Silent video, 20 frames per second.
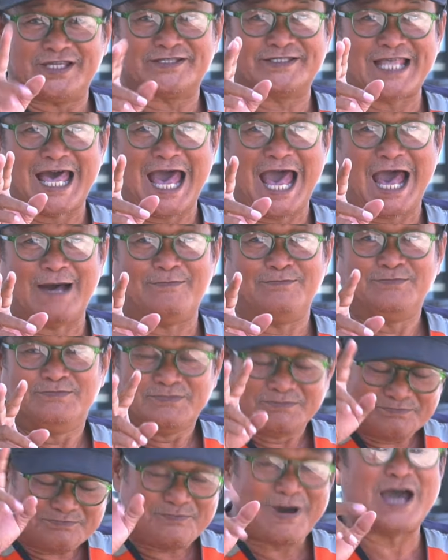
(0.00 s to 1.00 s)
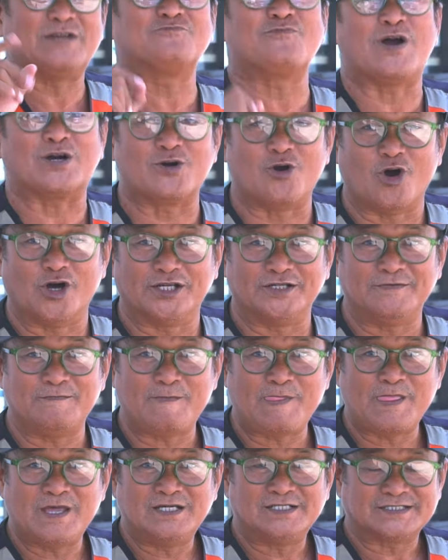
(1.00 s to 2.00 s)
ติดตาม1,000 กว่าคน
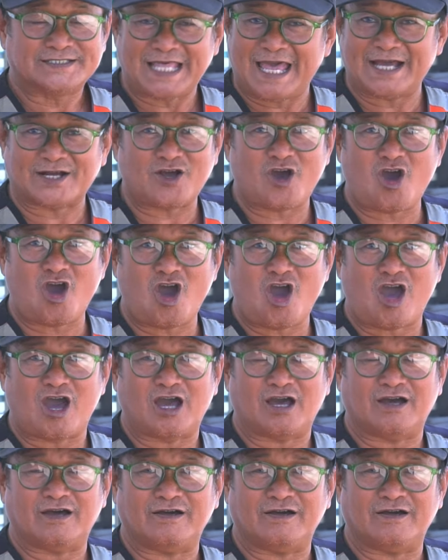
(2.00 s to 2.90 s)
แต่ก็